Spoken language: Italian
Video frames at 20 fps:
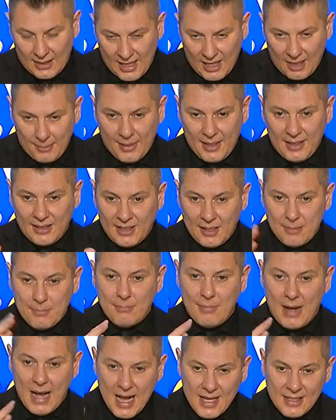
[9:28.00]
chiaramente
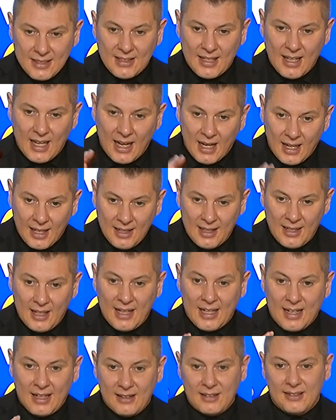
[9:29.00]
in base
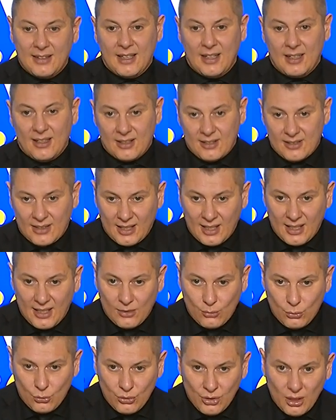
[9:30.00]
al cantiere
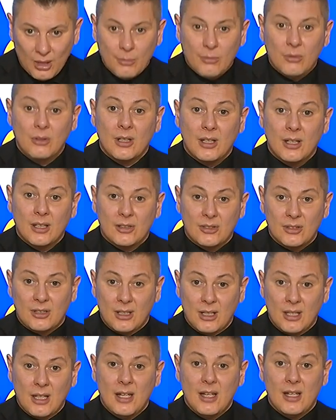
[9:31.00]
se, riusce, eh,
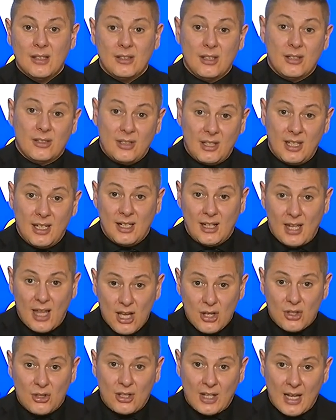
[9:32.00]
si, se si
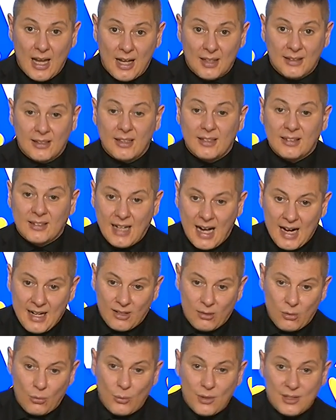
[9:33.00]
riesce ad
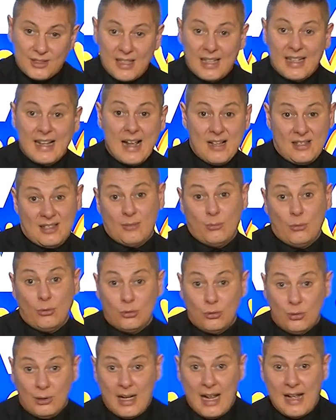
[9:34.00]
entrare con questa cassa
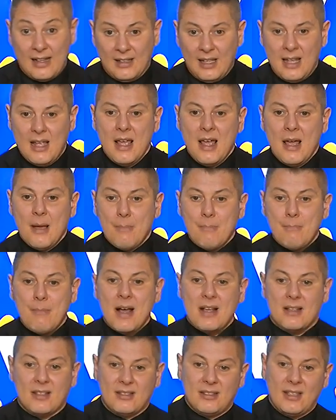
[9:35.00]
molto grande, ma